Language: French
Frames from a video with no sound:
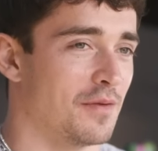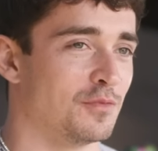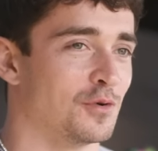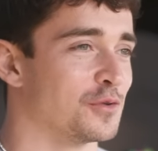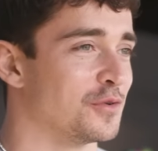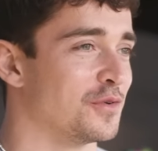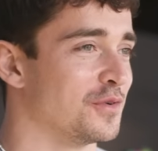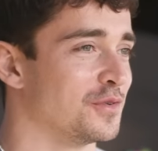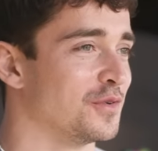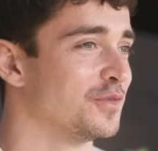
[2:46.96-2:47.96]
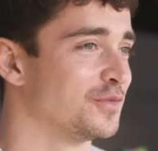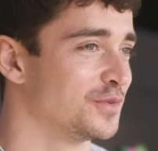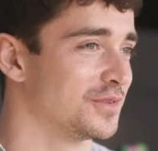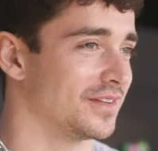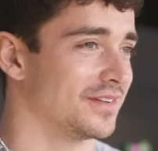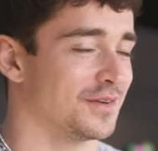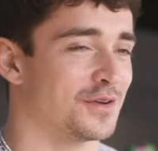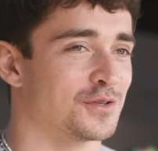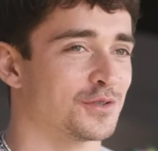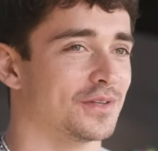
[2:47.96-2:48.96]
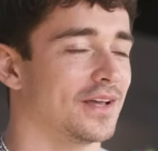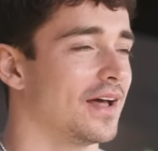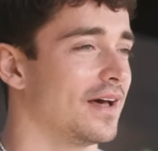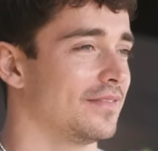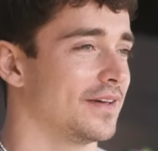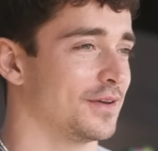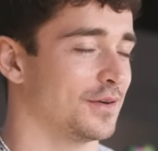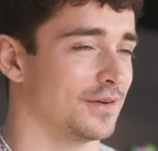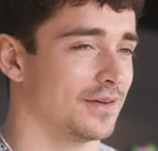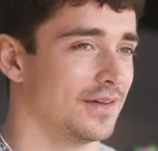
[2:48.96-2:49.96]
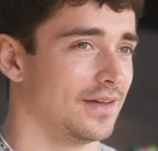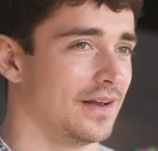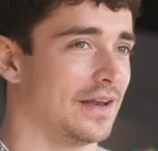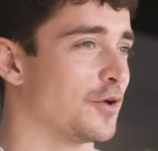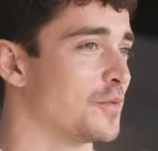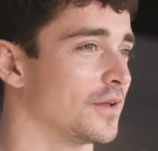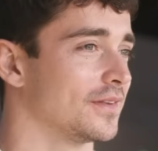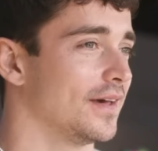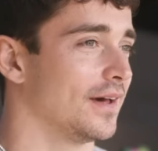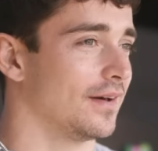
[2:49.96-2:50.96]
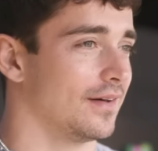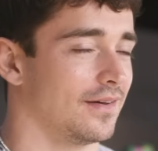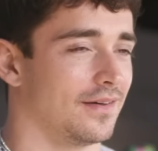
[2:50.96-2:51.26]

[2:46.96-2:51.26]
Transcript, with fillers: boulot de, fou cette euh, journée-là avec euh, les commentaires,